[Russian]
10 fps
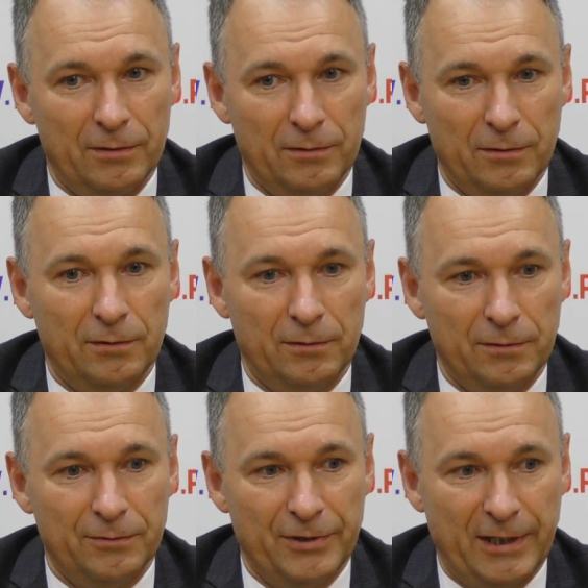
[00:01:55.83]

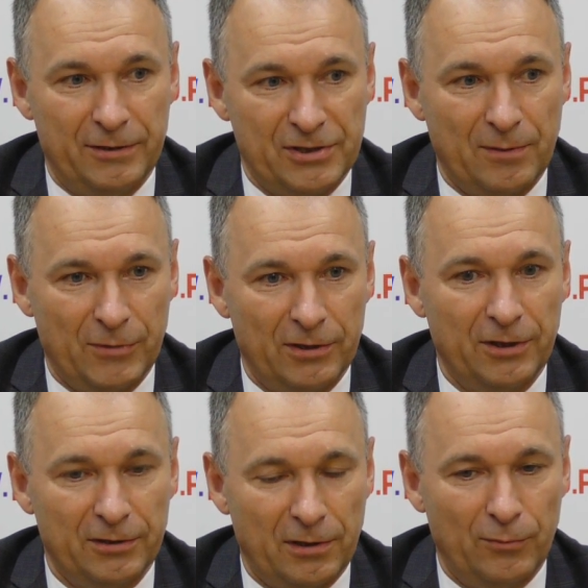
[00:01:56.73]
Э, да, несомненно,
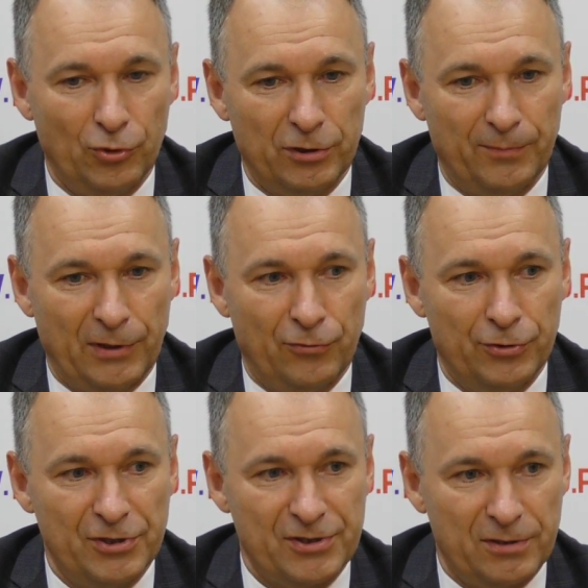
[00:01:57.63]
эта работа
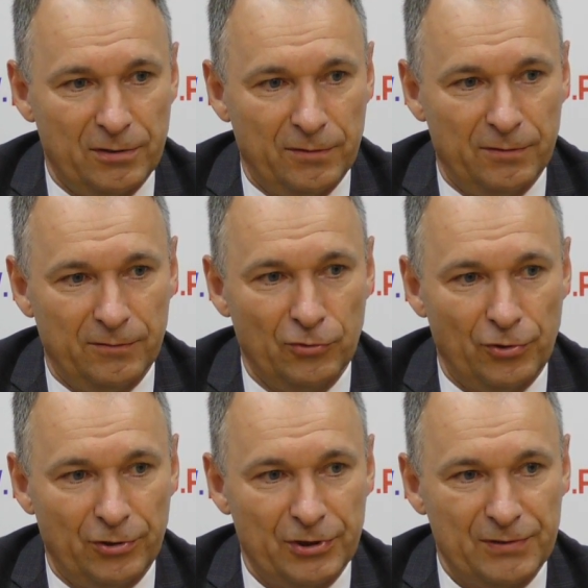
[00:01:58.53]
проводится в городе